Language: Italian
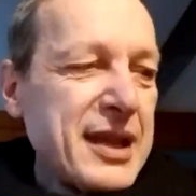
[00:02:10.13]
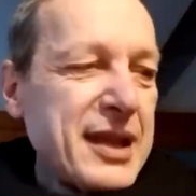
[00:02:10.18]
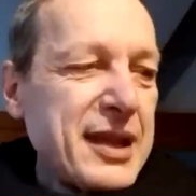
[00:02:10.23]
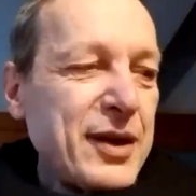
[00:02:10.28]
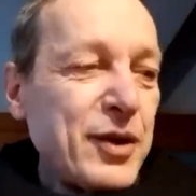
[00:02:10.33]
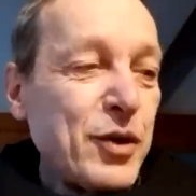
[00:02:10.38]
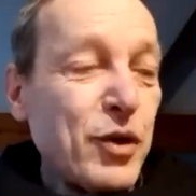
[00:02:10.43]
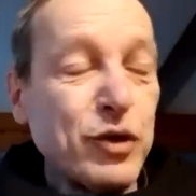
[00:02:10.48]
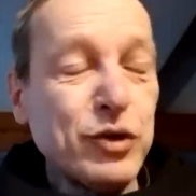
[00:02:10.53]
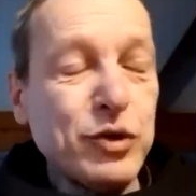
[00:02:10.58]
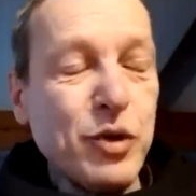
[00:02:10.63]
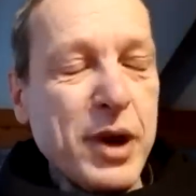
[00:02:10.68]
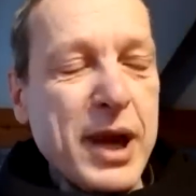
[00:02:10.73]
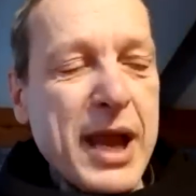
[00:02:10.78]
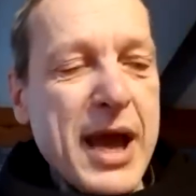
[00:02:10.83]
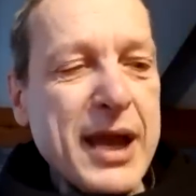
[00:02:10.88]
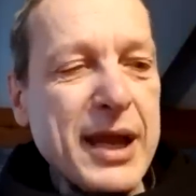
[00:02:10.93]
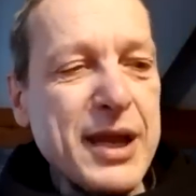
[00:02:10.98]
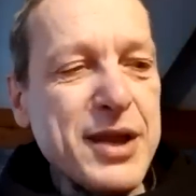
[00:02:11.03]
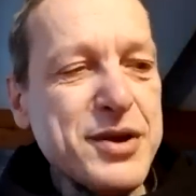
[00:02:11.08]
Non
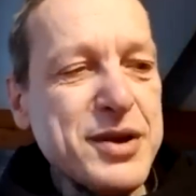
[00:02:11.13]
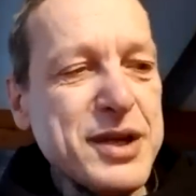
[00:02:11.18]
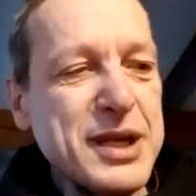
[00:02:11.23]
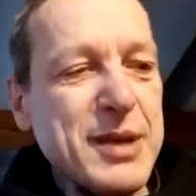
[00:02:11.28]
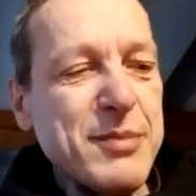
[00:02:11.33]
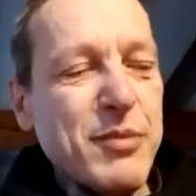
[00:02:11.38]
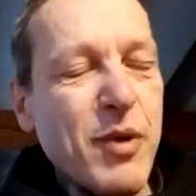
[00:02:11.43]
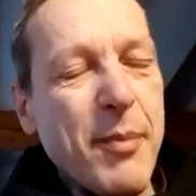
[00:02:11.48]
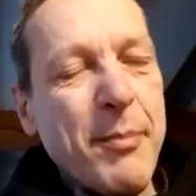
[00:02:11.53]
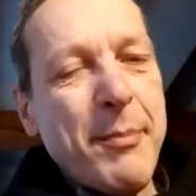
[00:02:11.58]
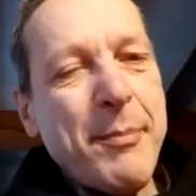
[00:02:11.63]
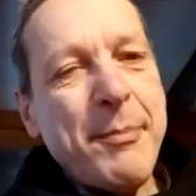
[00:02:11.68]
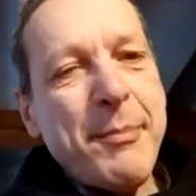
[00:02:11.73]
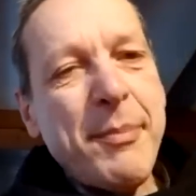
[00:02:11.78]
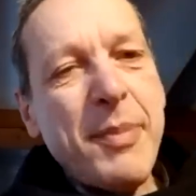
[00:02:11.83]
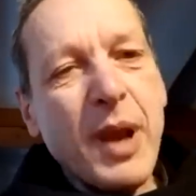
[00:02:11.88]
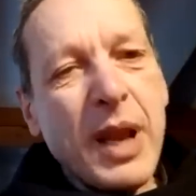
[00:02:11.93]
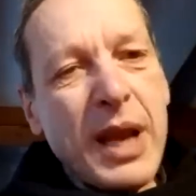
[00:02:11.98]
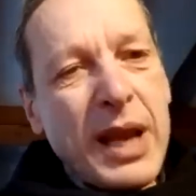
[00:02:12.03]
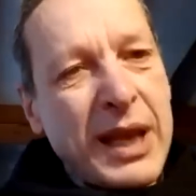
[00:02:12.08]
toccare il cibo
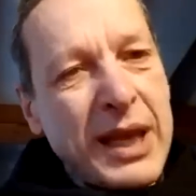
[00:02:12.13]
il,